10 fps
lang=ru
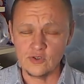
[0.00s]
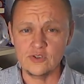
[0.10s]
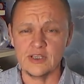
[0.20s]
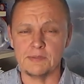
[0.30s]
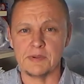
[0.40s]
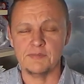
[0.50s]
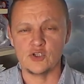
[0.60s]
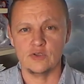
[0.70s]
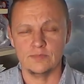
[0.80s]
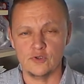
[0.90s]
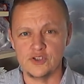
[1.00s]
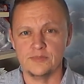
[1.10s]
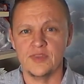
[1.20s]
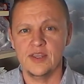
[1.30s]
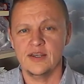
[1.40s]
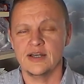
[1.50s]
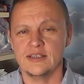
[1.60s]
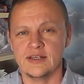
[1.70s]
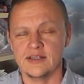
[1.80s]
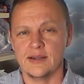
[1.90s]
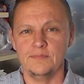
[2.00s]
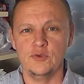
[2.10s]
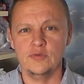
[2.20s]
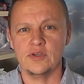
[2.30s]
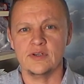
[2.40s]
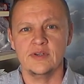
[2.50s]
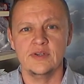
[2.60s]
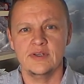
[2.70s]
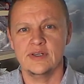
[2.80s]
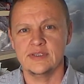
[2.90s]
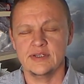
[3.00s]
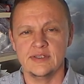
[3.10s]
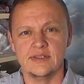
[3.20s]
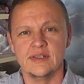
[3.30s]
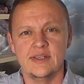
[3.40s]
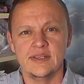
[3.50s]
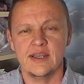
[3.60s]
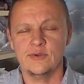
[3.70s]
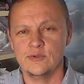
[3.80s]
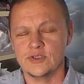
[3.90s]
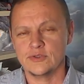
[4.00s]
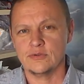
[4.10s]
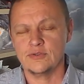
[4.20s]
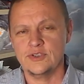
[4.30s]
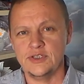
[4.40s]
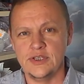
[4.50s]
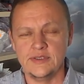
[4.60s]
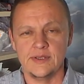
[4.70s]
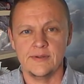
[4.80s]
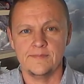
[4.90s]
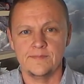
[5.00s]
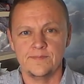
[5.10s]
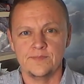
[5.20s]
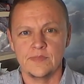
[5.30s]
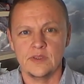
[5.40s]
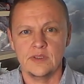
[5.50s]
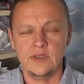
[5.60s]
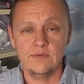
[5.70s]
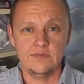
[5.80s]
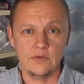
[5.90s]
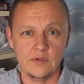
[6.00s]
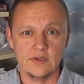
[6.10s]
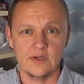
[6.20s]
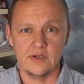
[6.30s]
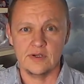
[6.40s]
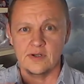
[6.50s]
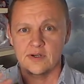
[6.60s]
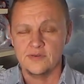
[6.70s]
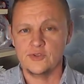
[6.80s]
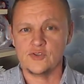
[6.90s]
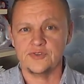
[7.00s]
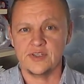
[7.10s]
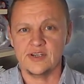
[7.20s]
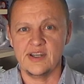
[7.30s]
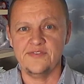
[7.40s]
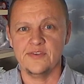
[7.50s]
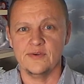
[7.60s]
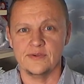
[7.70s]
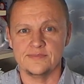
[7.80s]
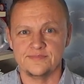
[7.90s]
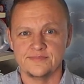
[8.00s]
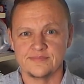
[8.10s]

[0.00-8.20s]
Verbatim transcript: Ну и так, между прочим, открыл компьютер, открыл какую-то соцсеть, и вдруг э, вижу фотографию